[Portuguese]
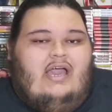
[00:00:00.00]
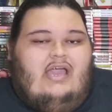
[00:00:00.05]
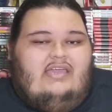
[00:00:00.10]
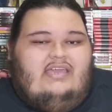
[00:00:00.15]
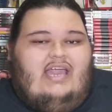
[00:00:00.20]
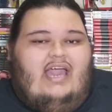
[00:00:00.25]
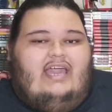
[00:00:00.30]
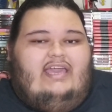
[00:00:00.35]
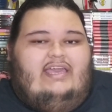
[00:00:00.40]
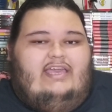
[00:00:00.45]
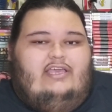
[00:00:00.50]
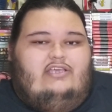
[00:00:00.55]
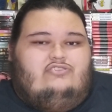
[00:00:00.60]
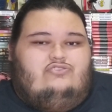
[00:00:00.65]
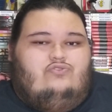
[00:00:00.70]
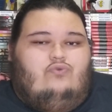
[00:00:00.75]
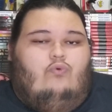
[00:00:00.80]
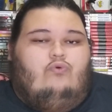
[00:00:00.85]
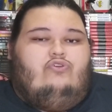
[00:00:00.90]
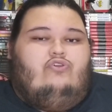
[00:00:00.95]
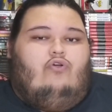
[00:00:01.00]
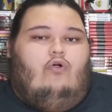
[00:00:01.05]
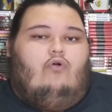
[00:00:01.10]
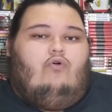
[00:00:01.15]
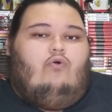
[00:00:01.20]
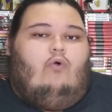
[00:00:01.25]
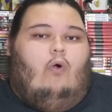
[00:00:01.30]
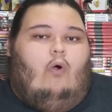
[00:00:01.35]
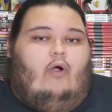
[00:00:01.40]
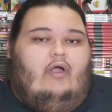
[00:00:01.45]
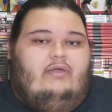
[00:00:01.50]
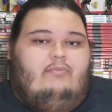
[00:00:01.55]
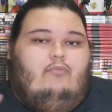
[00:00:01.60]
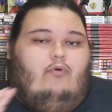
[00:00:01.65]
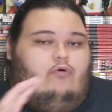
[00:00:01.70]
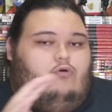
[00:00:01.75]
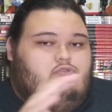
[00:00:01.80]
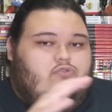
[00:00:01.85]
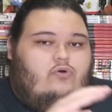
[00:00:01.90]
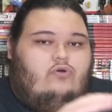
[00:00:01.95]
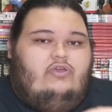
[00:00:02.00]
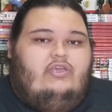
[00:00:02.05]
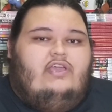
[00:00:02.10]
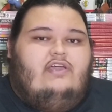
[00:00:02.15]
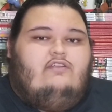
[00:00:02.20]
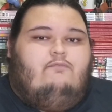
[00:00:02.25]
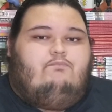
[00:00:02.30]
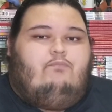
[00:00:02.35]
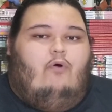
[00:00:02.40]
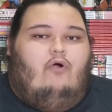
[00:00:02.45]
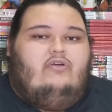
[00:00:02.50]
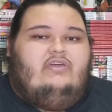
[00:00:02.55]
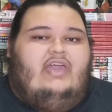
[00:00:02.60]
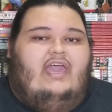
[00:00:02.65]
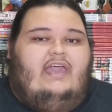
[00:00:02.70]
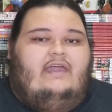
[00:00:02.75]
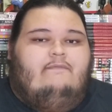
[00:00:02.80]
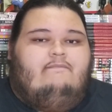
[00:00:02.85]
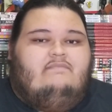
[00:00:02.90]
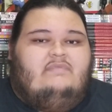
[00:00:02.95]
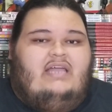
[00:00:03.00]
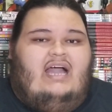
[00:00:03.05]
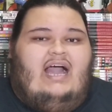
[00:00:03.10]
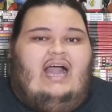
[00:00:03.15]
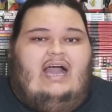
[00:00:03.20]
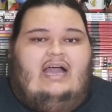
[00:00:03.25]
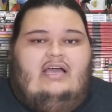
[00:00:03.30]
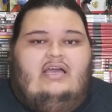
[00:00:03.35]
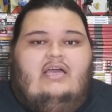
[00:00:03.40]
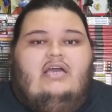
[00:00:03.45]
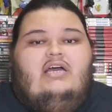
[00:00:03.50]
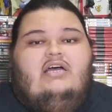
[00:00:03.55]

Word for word: E é isso o que ocorre em Boku no Hero, porque ah,